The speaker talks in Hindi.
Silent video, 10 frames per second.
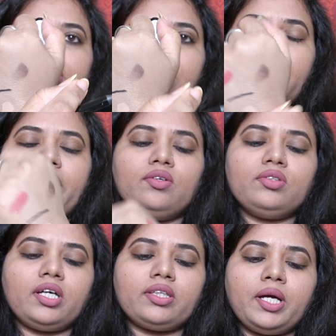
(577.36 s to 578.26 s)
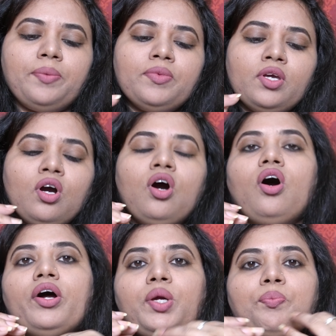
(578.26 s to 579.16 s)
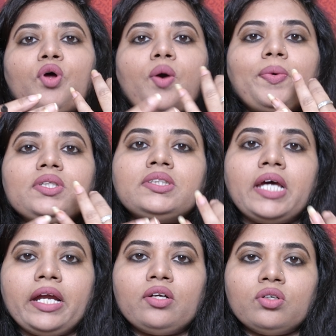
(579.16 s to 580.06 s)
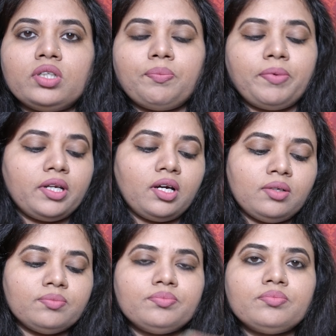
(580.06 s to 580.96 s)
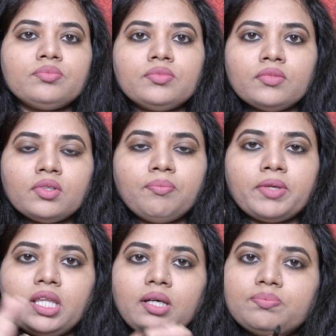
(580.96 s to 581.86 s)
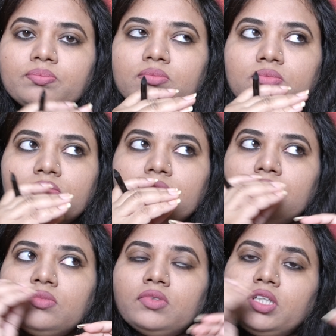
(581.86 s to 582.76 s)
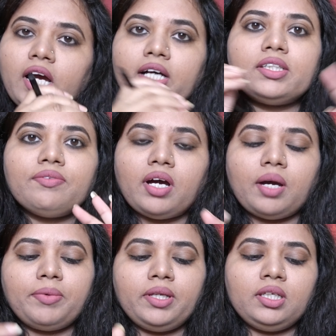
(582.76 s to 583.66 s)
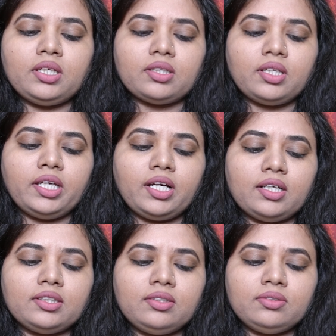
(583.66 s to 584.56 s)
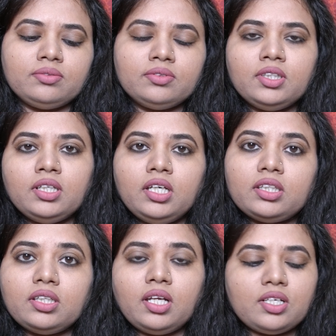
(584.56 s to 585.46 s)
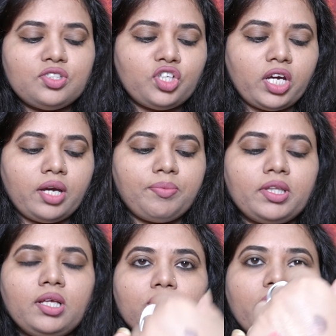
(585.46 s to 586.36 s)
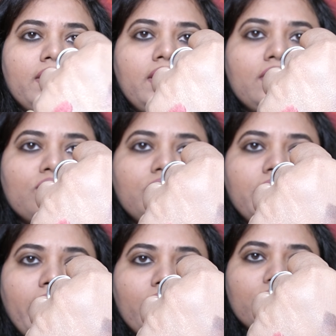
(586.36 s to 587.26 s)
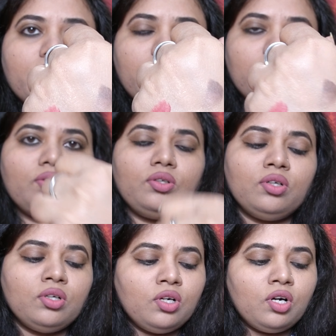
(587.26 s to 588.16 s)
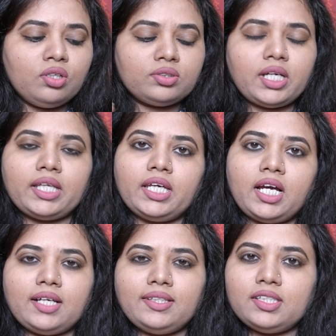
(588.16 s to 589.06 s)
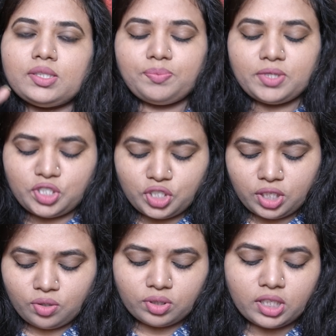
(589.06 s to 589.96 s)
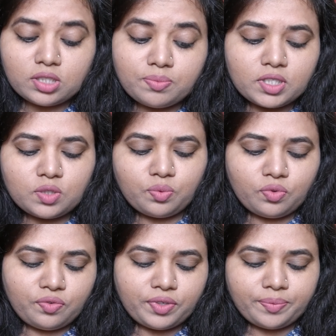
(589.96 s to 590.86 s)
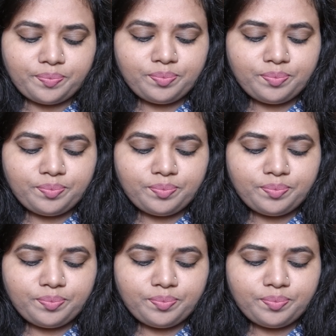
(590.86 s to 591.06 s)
से ग्लाइड हो जाता है और ये प्रॉपर सेट होने पे ना मतलब यहाँ से वहाँ भी नहीं जाता ये काजल इतना अच्छा है मतलब थोड़ा देर इसको सेट हो जाने दो उसके बाद ये काजल स्मच नहीं होता स्मच प्रूफ है